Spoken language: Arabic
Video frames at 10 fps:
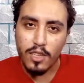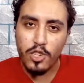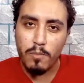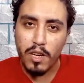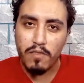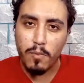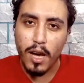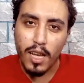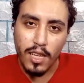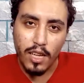تتشبك في
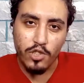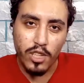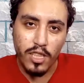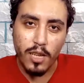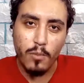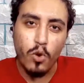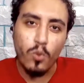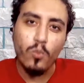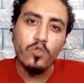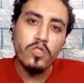بعض عشان
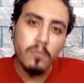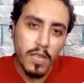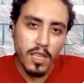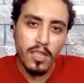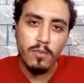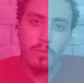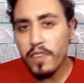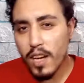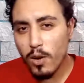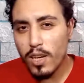يعملوا موسم جديد الجديد
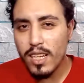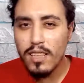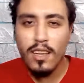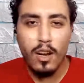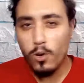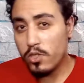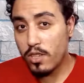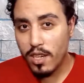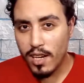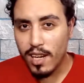وفي قوانين
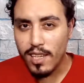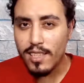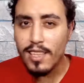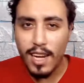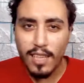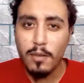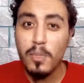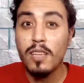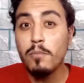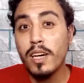الأوسكار الجديدة اللي
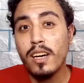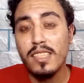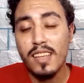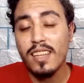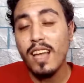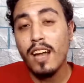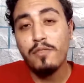هيتم تطبيقها سنة